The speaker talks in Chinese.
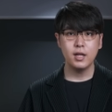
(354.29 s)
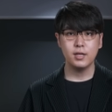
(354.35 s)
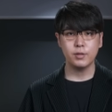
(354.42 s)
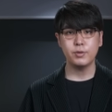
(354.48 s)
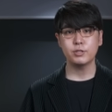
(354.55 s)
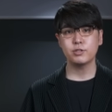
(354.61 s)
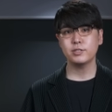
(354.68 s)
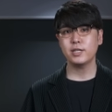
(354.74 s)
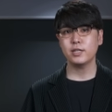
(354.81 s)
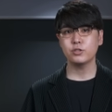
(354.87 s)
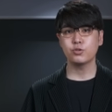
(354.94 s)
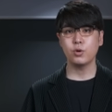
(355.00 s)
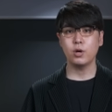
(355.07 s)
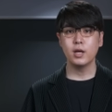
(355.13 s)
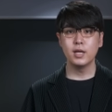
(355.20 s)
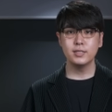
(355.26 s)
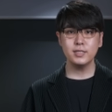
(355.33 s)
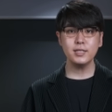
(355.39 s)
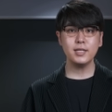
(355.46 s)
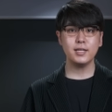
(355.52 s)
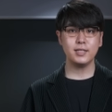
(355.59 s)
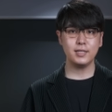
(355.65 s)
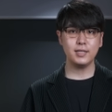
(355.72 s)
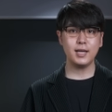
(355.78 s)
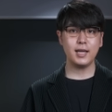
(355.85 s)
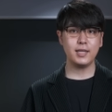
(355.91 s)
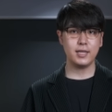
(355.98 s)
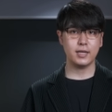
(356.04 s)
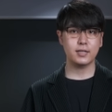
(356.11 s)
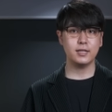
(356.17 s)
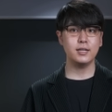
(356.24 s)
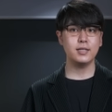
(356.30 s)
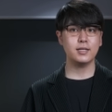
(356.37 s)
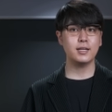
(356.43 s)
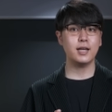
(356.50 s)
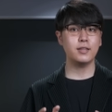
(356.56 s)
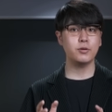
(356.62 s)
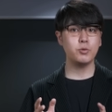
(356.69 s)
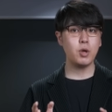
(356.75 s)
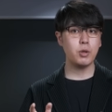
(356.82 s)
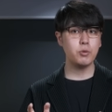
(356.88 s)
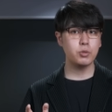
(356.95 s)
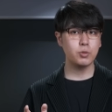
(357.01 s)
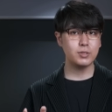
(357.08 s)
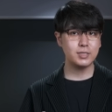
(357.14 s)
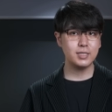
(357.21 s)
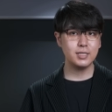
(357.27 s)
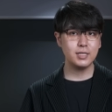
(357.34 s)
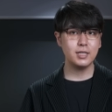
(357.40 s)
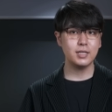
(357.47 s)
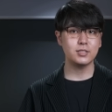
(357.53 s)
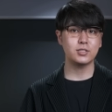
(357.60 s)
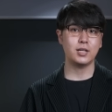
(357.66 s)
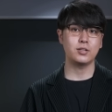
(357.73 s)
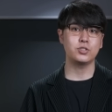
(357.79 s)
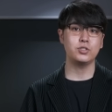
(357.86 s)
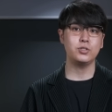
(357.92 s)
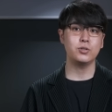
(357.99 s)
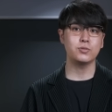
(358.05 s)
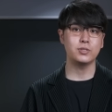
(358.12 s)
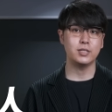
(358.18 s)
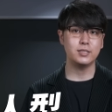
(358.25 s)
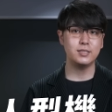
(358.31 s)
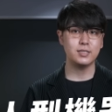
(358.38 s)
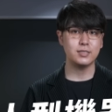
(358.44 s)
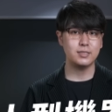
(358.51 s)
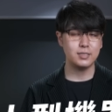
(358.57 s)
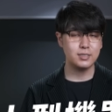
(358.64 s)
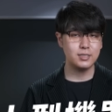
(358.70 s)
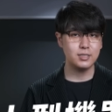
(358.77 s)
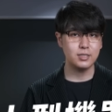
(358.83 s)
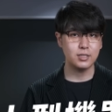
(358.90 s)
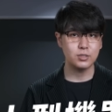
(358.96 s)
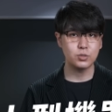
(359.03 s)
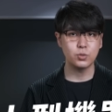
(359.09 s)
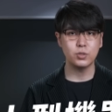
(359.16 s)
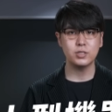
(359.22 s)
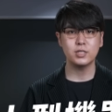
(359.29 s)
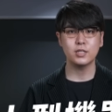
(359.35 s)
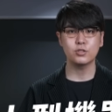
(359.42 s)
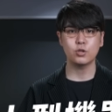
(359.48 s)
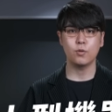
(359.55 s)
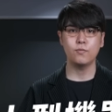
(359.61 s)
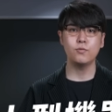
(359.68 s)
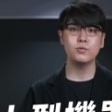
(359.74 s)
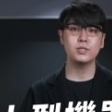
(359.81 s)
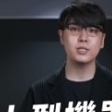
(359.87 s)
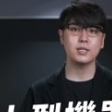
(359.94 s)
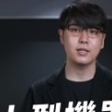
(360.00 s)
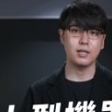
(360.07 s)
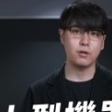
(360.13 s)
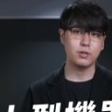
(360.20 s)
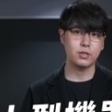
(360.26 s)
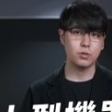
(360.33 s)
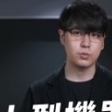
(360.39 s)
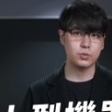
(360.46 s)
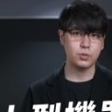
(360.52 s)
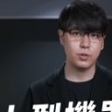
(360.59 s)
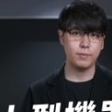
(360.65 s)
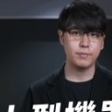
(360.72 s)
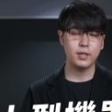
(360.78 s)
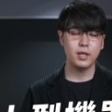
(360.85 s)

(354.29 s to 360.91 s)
另外，专家也说，今年应该也可以看到越来越多企业尝试用人形机器人做一些重复性的劳力工作。